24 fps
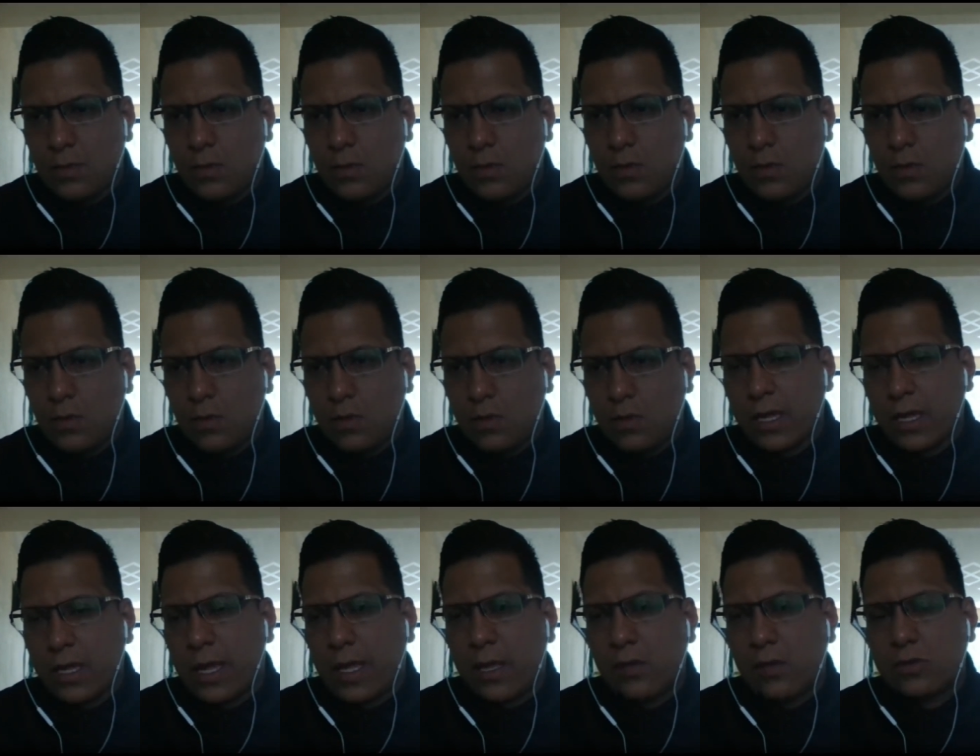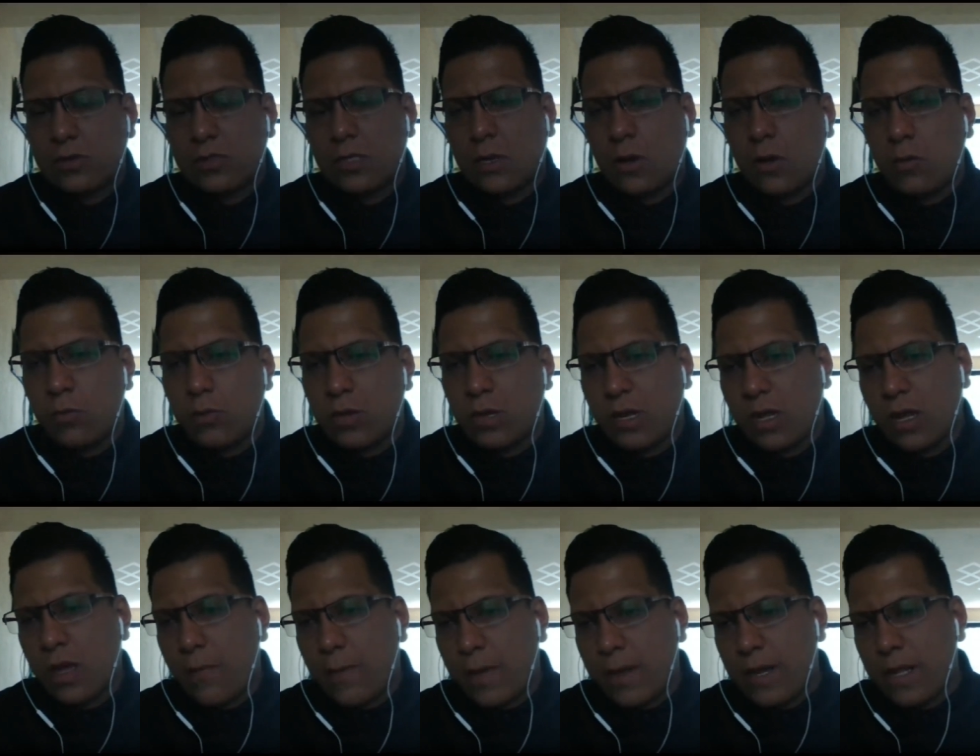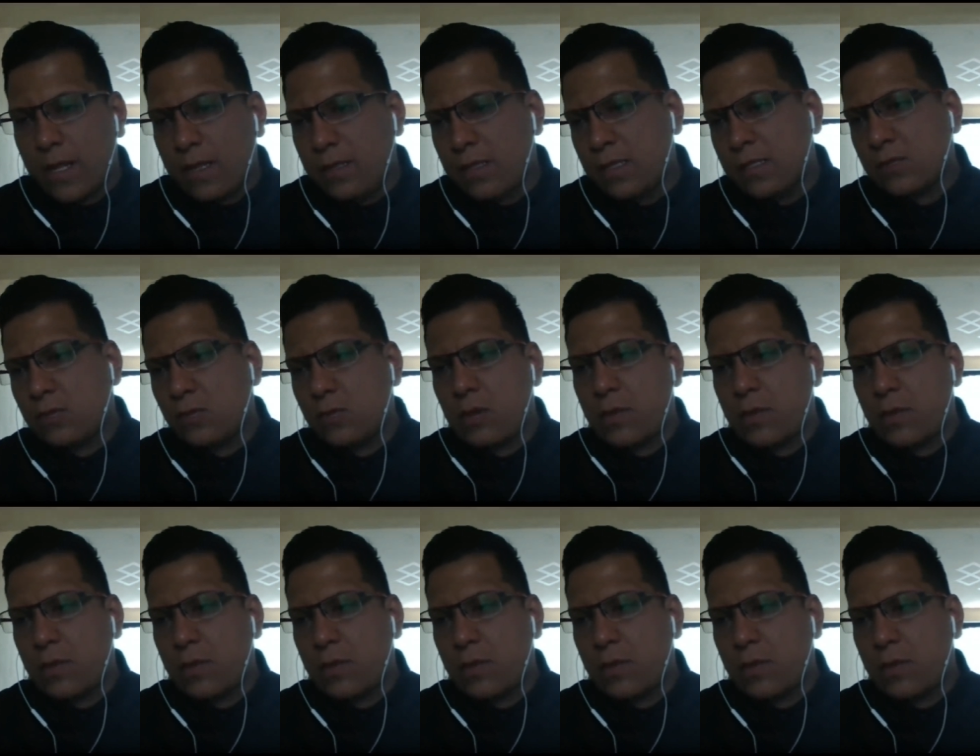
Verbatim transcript: con lo que ellos se comunicaban antes.